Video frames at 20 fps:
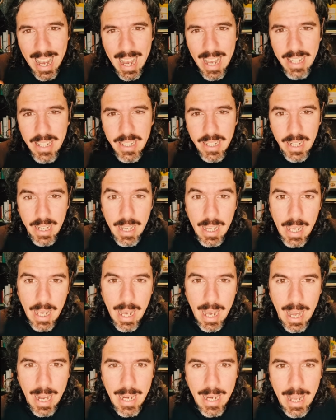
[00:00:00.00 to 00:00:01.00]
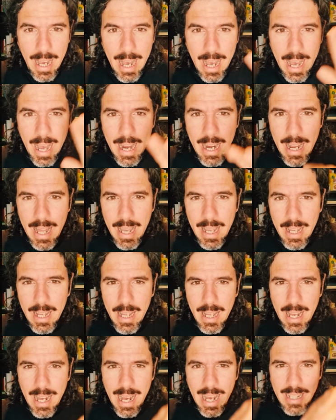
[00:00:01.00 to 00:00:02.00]
aire al ala,
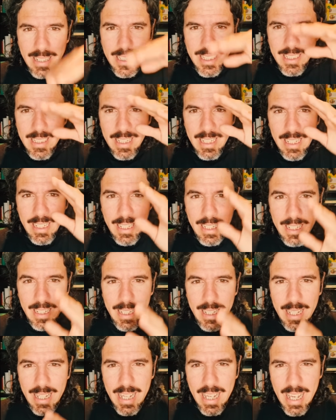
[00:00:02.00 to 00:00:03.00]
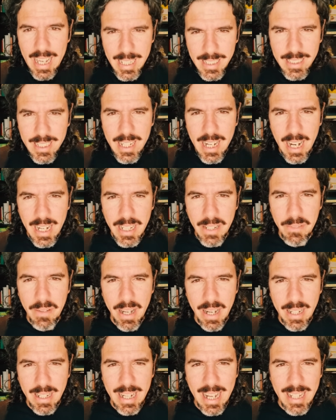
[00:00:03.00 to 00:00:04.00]
así es la
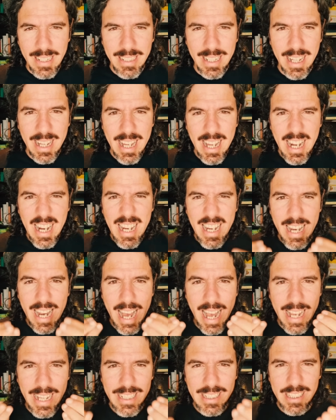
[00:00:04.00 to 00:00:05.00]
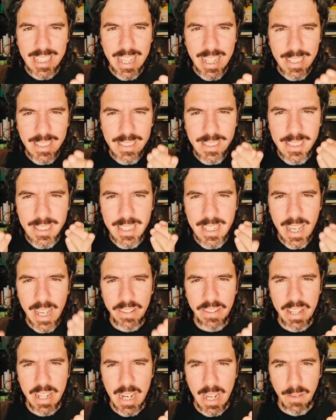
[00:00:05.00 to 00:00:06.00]
libertad, la
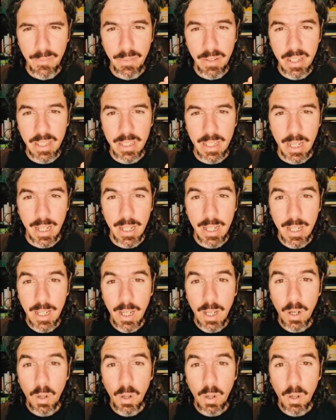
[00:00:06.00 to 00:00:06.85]
esencia de la vida,